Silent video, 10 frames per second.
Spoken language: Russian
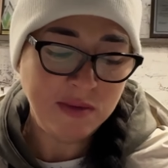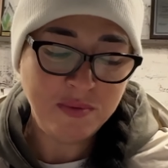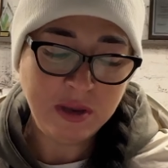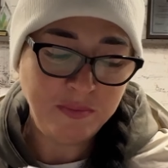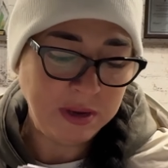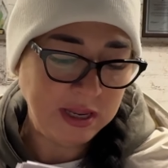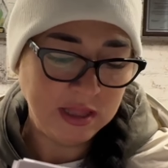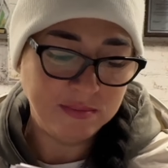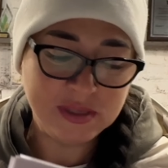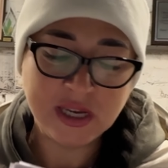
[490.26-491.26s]

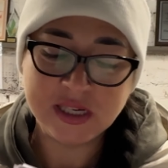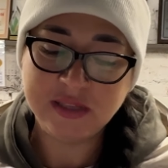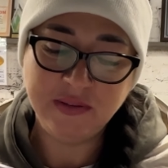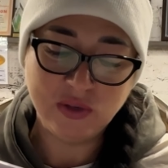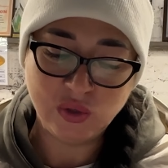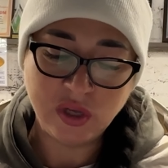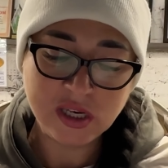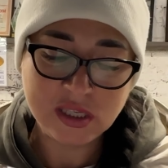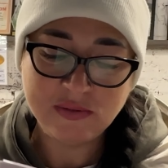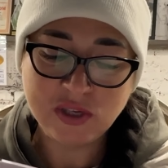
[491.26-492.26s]
перепелином
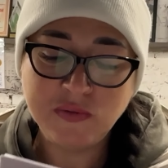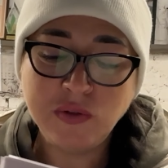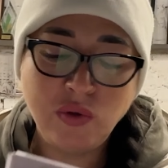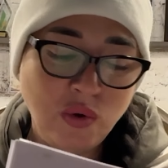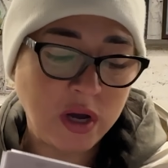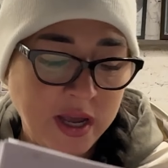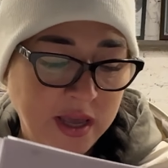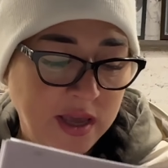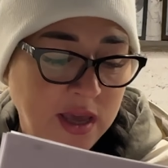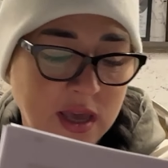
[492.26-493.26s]
царстве-государстве живет другая,
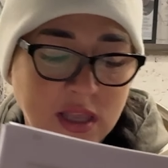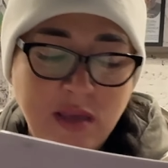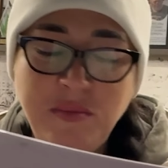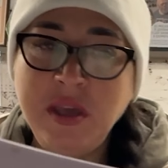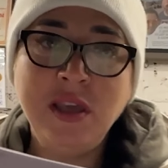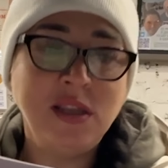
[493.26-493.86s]
не менее